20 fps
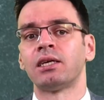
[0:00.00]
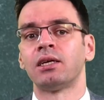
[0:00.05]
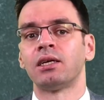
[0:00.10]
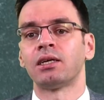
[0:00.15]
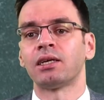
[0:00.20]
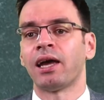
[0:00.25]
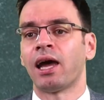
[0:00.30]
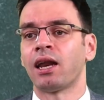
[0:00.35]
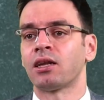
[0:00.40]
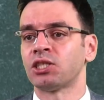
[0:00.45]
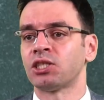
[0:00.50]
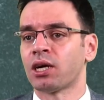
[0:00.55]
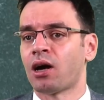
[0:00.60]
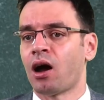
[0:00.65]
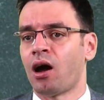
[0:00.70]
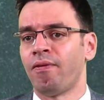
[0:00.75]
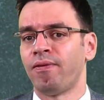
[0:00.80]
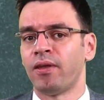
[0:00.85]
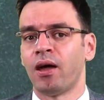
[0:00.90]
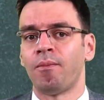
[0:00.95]
gerçek
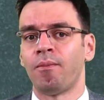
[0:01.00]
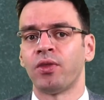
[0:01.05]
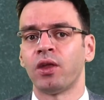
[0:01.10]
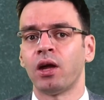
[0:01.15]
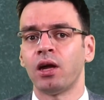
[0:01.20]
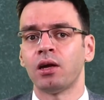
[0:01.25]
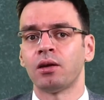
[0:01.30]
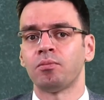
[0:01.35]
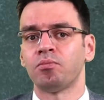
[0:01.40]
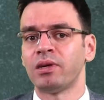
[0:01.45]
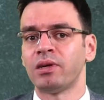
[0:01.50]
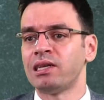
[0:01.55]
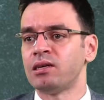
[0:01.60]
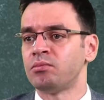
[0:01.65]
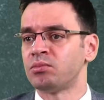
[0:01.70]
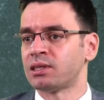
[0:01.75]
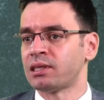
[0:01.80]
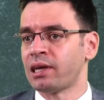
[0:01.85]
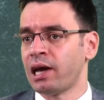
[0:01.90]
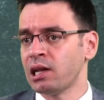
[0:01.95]
anlamda
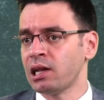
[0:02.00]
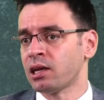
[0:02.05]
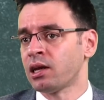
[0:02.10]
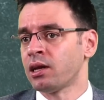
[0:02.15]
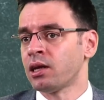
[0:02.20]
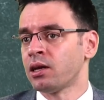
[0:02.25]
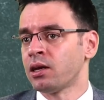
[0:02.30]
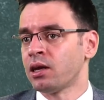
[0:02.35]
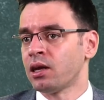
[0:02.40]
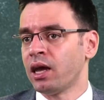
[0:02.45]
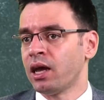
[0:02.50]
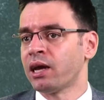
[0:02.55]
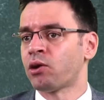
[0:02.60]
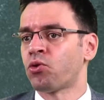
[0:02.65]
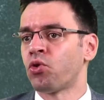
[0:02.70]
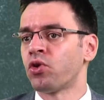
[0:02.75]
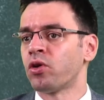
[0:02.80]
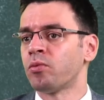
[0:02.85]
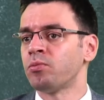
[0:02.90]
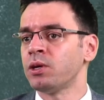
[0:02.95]
bilimsel
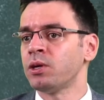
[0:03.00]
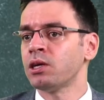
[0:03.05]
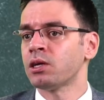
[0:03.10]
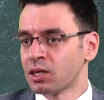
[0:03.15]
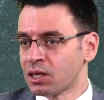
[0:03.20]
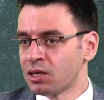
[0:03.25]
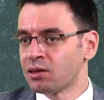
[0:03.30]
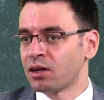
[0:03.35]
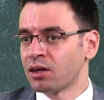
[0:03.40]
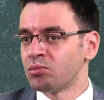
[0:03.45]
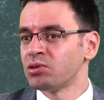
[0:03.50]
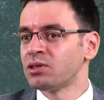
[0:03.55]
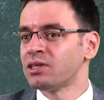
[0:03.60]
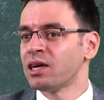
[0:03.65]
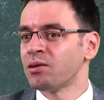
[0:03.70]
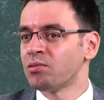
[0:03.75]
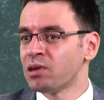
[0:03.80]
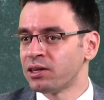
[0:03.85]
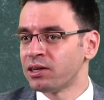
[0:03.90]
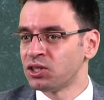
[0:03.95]
ekonomi kitabı
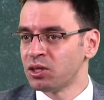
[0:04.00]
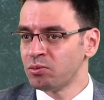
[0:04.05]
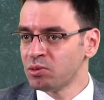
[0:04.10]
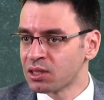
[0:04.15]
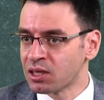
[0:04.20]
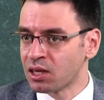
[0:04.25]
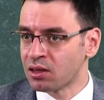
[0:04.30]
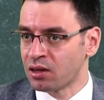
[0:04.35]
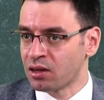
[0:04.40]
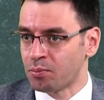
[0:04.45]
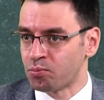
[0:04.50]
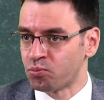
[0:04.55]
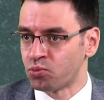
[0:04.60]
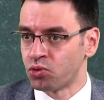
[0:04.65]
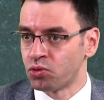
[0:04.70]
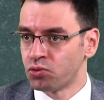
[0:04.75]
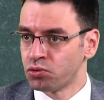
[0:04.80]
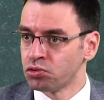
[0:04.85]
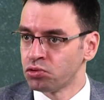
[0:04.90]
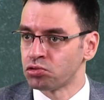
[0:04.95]
diyebileceğimiz kitap
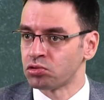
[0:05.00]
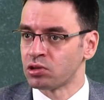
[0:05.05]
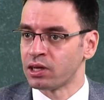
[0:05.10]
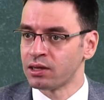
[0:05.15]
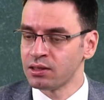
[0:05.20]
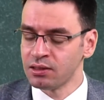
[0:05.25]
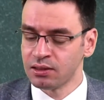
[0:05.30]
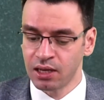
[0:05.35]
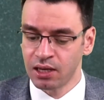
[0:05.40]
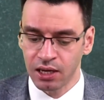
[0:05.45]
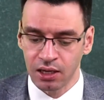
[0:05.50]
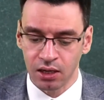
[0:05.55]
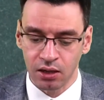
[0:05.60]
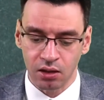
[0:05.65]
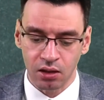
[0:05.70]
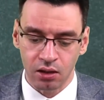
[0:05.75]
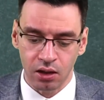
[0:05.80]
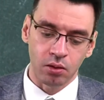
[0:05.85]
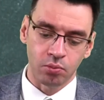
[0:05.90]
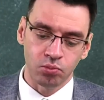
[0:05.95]
bu. Ulusların
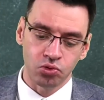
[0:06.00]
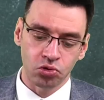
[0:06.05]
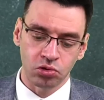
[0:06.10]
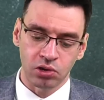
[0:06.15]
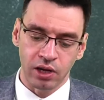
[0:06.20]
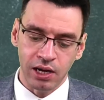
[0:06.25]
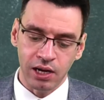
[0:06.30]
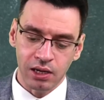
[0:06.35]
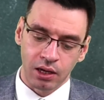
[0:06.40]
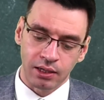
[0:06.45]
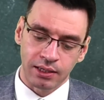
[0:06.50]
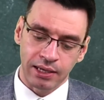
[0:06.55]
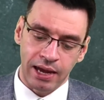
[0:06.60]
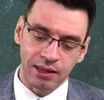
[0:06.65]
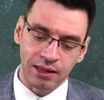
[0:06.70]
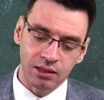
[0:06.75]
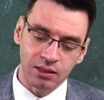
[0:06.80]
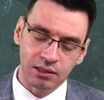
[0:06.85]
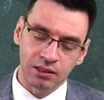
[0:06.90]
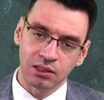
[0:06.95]
zenginliği. Burada
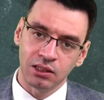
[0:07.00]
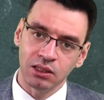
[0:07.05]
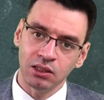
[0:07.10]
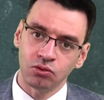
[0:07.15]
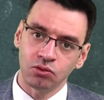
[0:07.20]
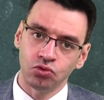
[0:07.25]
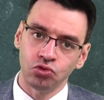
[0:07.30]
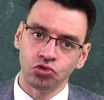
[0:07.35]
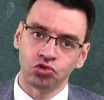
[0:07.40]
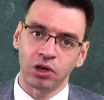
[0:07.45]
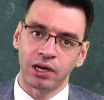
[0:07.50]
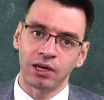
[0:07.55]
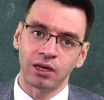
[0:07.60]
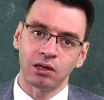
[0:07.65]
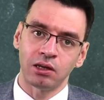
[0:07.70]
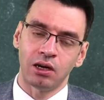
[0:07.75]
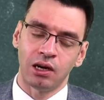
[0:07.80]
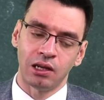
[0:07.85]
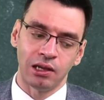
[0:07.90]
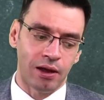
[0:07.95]
kendisinin 3 ana
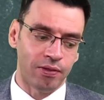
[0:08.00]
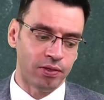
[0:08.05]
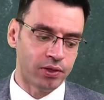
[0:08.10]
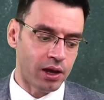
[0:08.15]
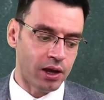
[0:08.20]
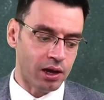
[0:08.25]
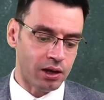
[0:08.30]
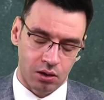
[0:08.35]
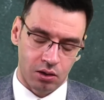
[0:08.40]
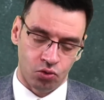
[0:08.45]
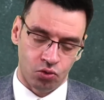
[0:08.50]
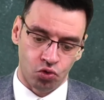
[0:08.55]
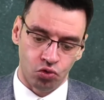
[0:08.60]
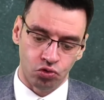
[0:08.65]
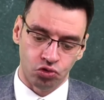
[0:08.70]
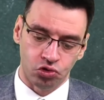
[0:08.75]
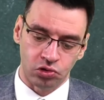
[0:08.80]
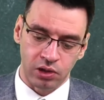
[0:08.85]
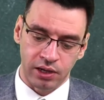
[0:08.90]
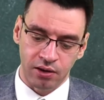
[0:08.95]
alanda
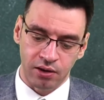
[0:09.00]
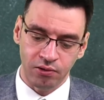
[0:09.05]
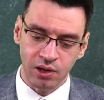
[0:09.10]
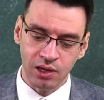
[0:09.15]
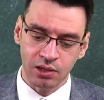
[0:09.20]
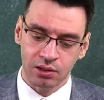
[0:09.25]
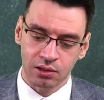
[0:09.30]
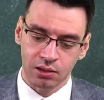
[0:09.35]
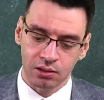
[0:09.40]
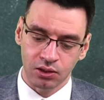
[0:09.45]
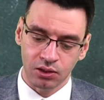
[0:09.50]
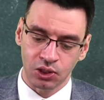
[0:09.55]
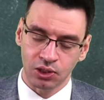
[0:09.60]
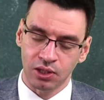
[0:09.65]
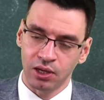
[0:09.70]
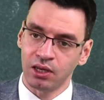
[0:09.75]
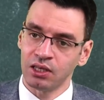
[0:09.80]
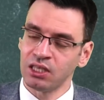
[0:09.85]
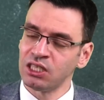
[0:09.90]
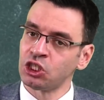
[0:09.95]
görüşleri var.
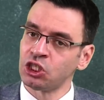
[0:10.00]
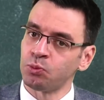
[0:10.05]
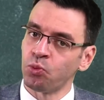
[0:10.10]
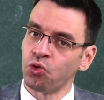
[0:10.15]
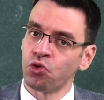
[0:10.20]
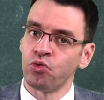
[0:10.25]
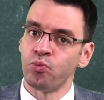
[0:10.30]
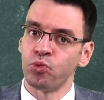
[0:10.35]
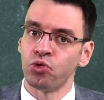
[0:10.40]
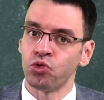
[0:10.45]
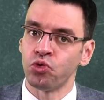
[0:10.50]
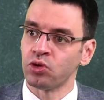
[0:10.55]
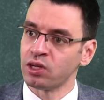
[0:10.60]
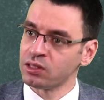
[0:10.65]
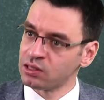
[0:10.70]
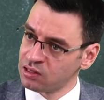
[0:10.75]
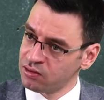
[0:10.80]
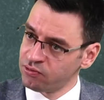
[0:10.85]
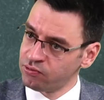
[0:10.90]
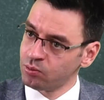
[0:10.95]
İşte iş bölümünün
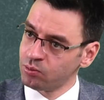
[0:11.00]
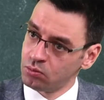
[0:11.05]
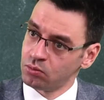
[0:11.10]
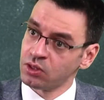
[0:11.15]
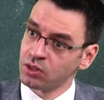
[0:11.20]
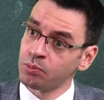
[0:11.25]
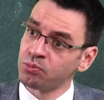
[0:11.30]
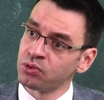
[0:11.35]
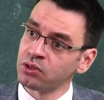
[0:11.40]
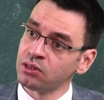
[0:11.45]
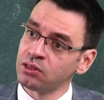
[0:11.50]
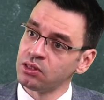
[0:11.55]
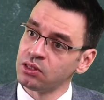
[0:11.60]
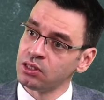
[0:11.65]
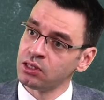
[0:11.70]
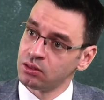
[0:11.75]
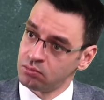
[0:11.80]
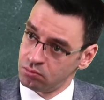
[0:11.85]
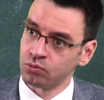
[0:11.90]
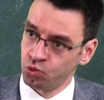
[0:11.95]
nasıl
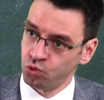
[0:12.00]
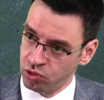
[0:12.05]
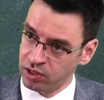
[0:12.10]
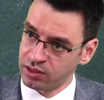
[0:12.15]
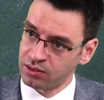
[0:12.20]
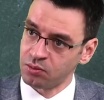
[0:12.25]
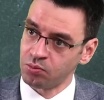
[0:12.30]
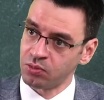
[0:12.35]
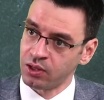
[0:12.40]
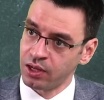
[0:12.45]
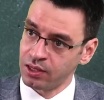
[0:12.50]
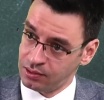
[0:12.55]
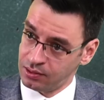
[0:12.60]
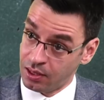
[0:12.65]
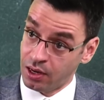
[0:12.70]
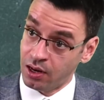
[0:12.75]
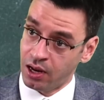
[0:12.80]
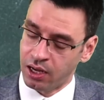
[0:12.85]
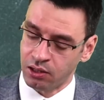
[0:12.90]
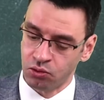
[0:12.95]
yapıldığı üretimde,
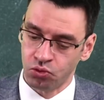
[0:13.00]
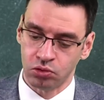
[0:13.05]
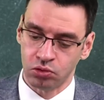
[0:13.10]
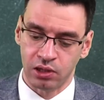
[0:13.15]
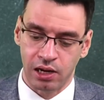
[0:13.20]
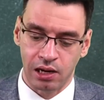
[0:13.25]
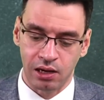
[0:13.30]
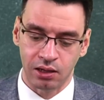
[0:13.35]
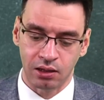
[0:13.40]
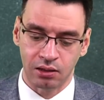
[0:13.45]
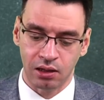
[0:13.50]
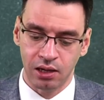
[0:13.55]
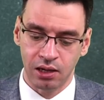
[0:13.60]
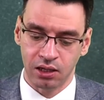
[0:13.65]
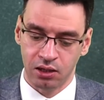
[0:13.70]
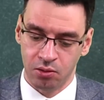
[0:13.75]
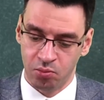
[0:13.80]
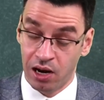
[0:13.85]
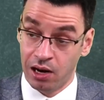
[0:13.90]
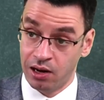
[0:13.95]
sanayide özellikle,
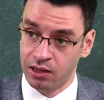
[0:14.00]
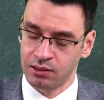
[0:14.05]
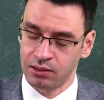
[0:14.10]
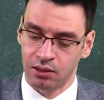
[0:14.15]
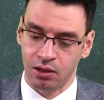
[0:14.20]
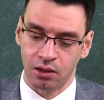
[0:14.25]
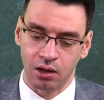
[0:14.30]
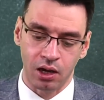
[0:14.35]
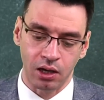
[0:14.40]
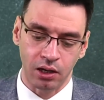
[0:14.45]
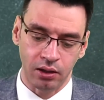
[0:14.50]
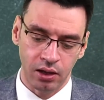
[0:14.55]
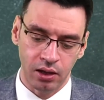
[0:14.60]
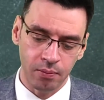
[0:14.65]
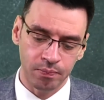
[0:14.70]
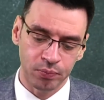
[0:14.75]
imalat sanayinde.